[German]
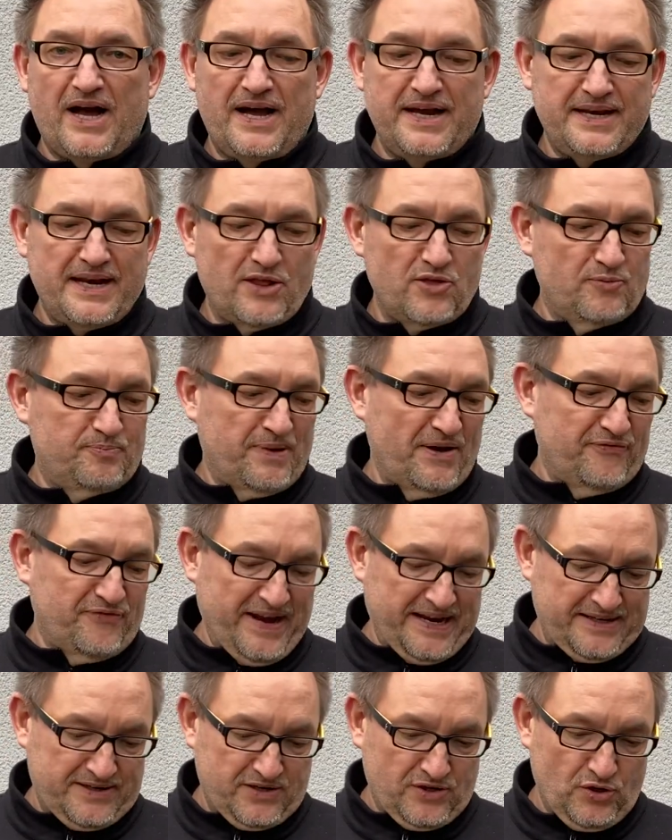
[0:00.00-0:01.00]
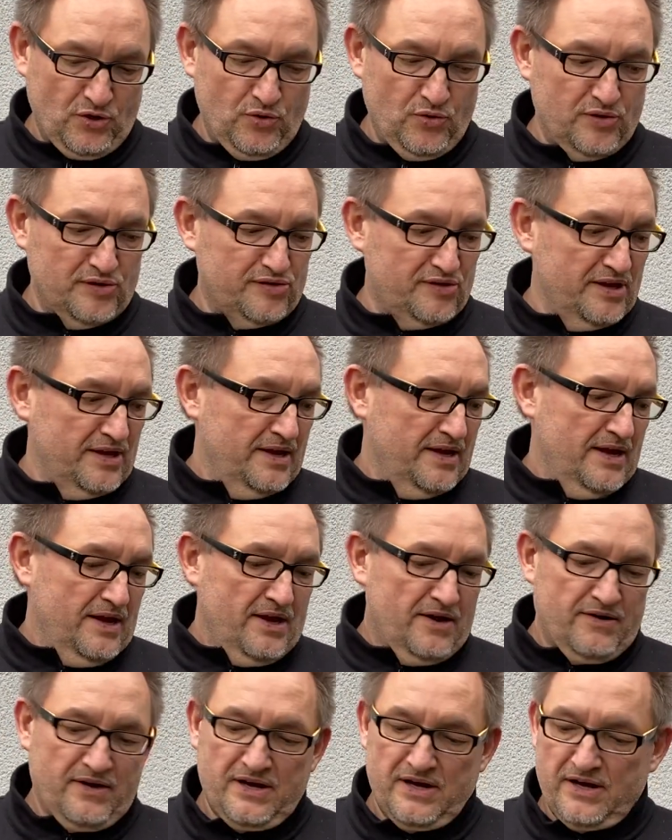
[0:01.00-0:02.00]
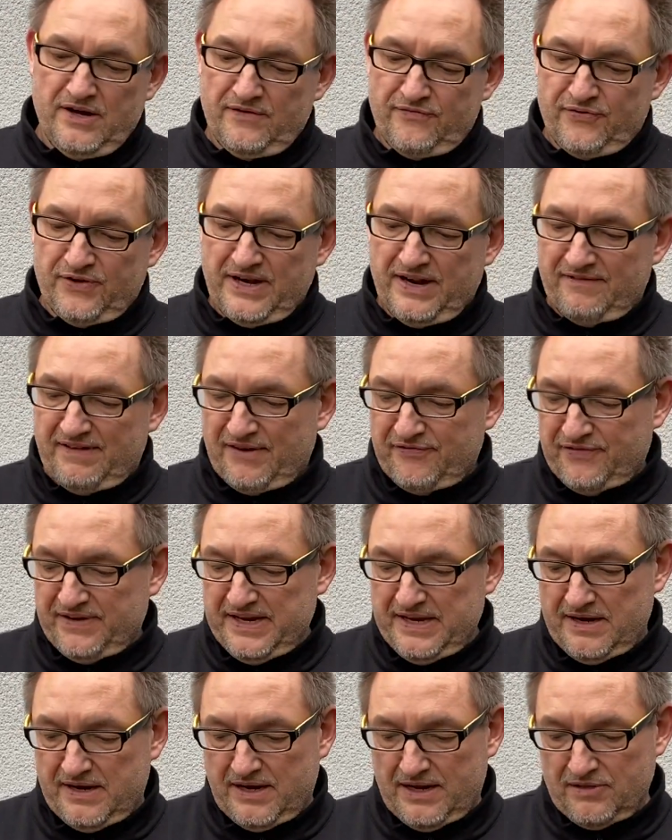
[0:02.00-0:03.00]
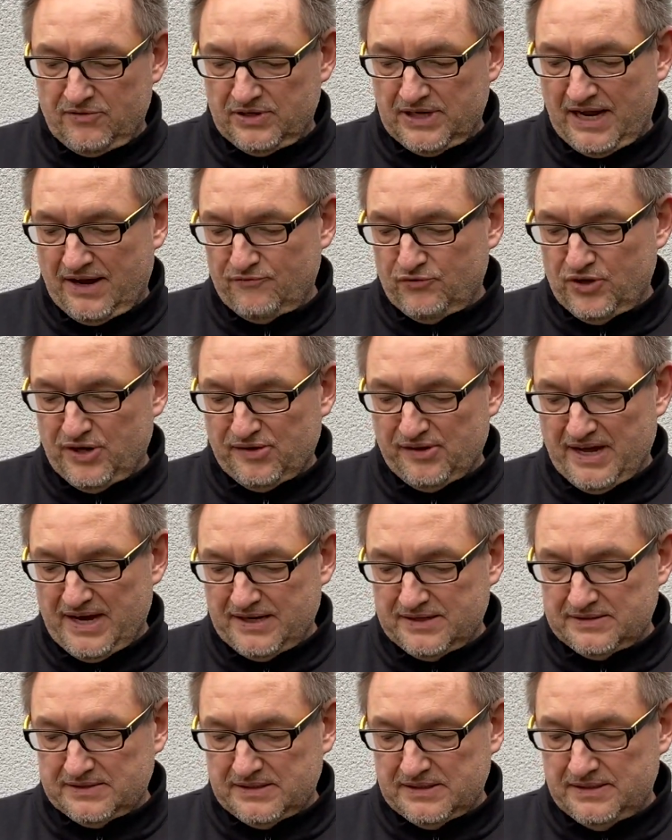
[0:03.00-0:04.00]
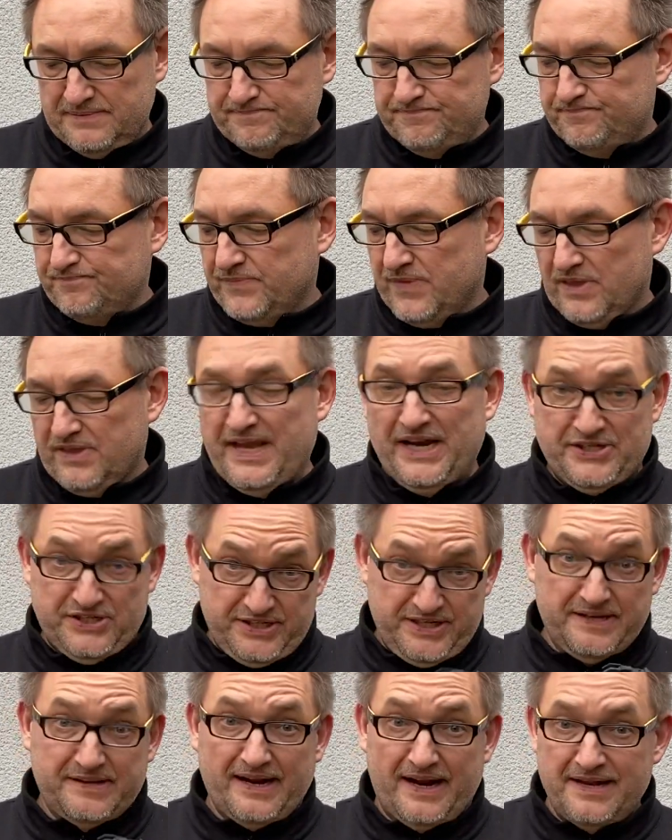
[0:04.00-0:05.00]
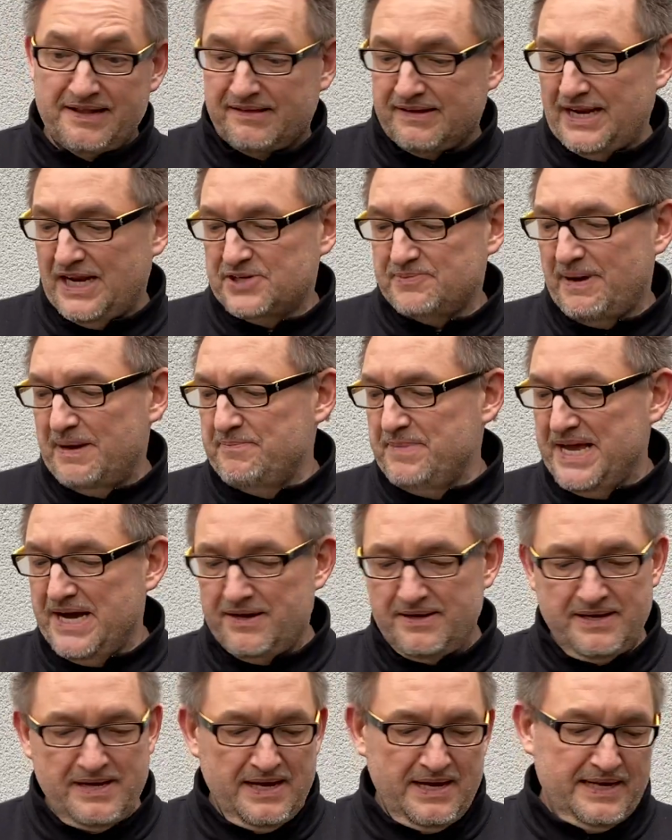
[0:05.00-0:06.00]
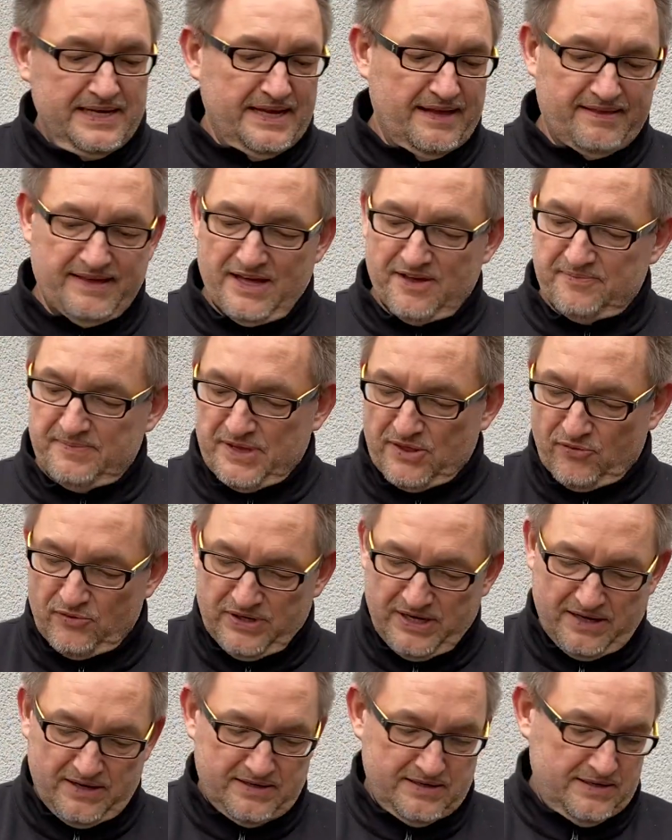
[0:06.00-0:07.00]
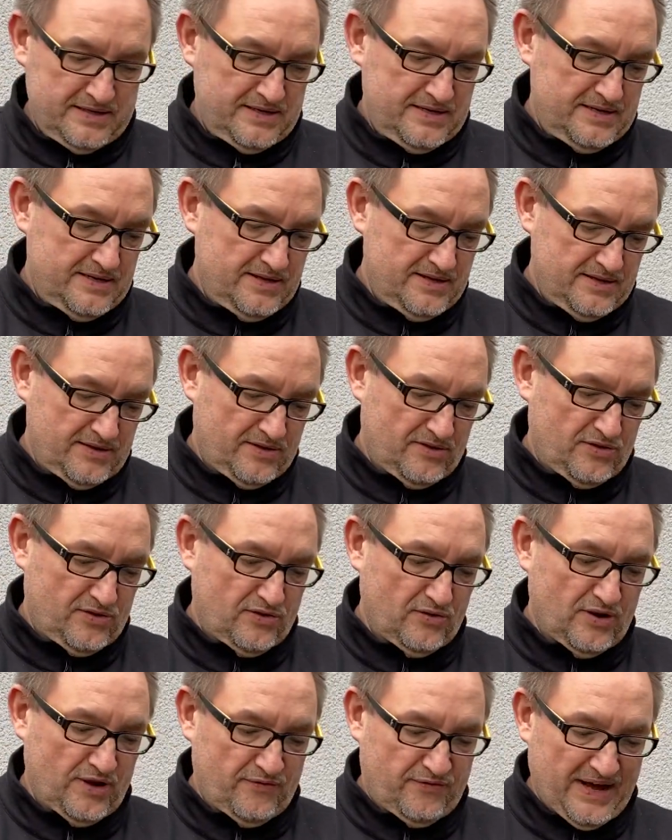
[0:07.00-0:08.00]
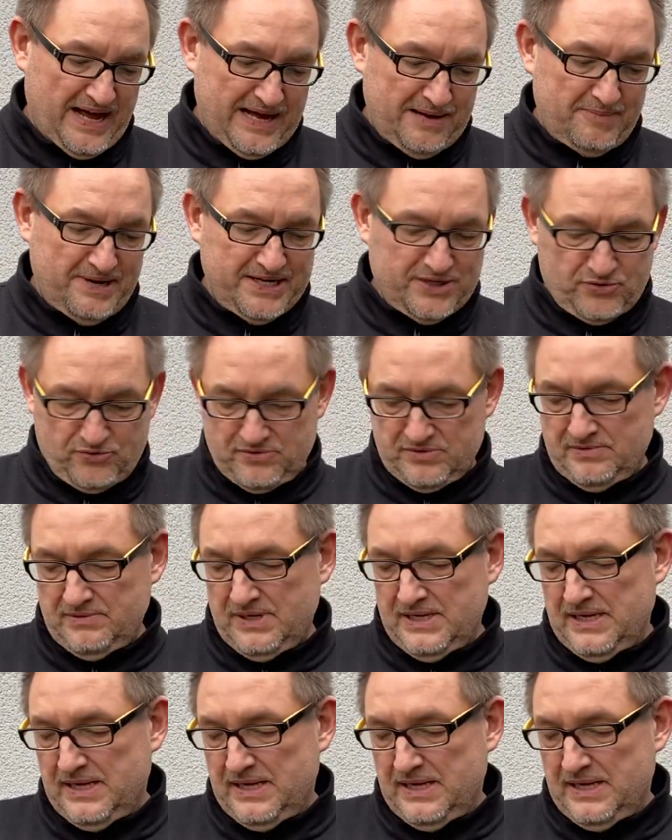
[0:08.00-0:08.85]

ein, also perfekt gelöst äh, von der Waffe her. Also da würde ich sagen, ähm, technische Details gleich mal mehr. Jetzt erstmal zu der, zur Verarbeitung.